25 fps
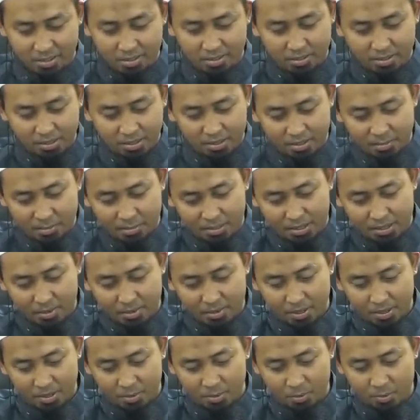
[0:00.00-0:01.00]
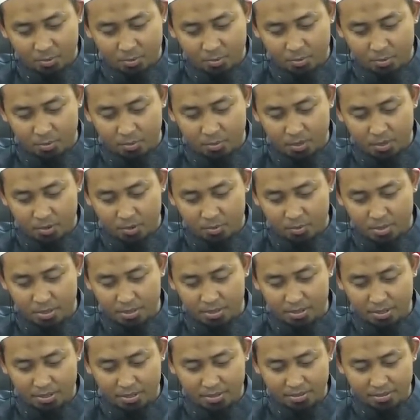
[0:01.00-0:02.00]
Ustaz bagaimana hukum membangun
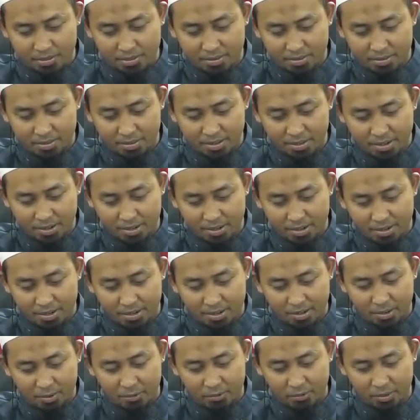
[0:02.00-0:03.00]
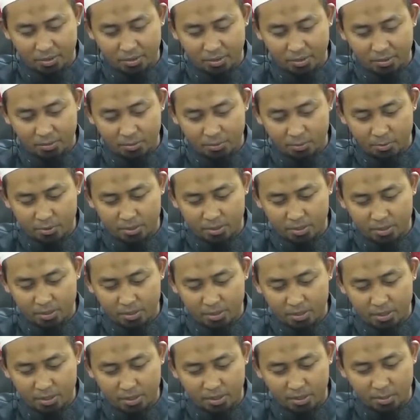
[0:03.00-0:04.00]
masjid yang ada kafe live musik
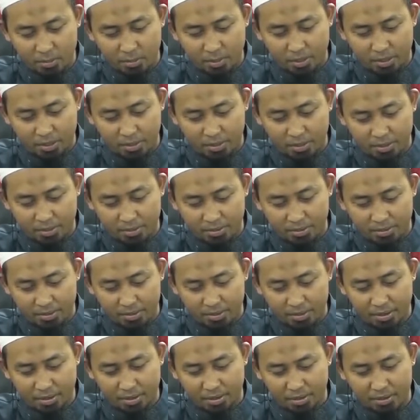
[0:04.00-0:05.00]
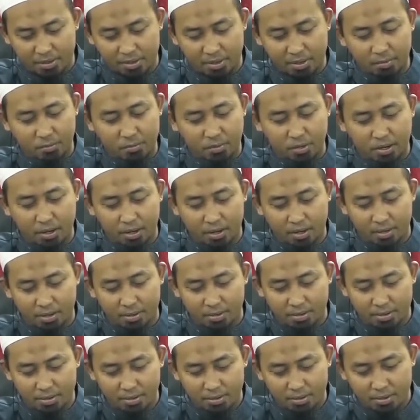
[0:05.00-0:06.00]
dan lain sebagainya karena sedang viral
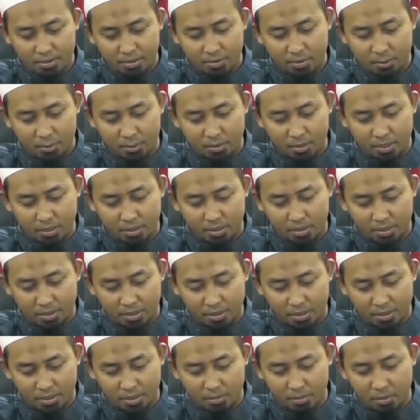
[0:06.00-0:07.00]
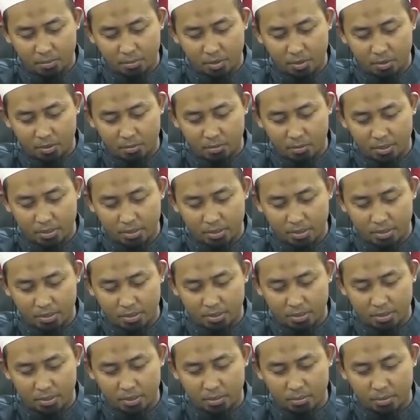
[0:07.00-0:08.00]
Ustadz yang akan membangun masjid
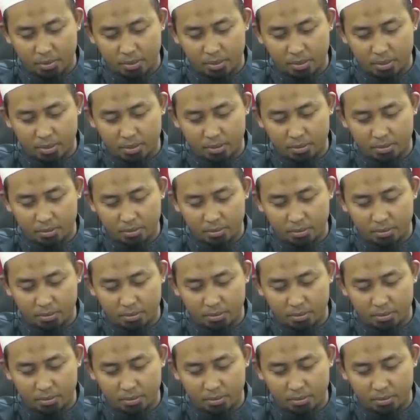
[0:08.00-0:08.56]
yang demikian